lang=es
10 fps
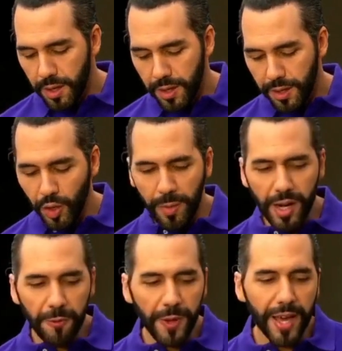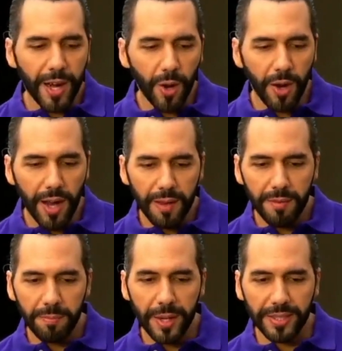Y no me refiero
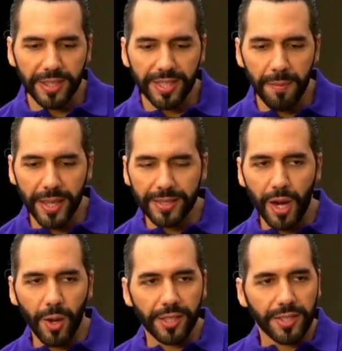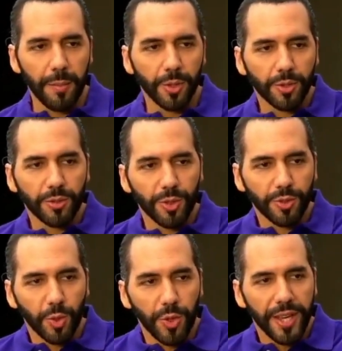precisamente a lo que estamos
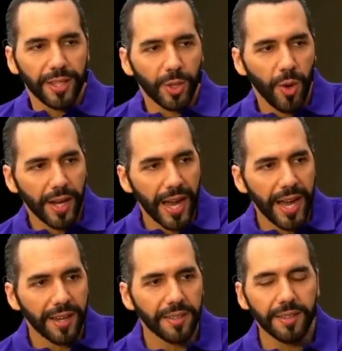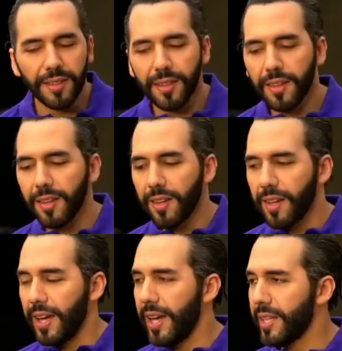construyendo acá,
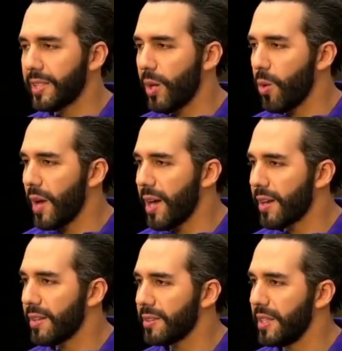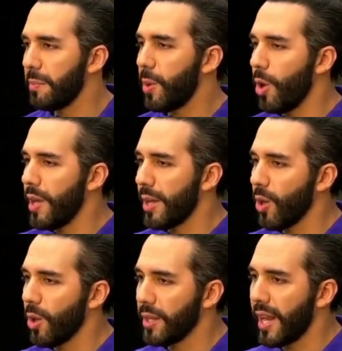que es el lugar
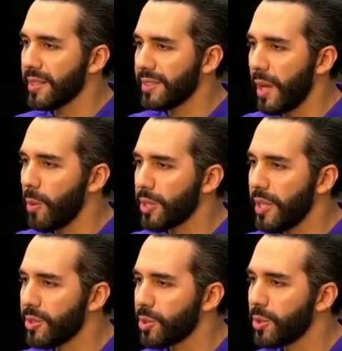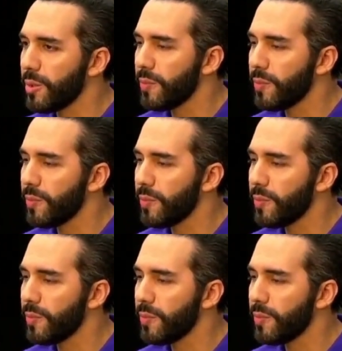simbólico donde lanzamos esto,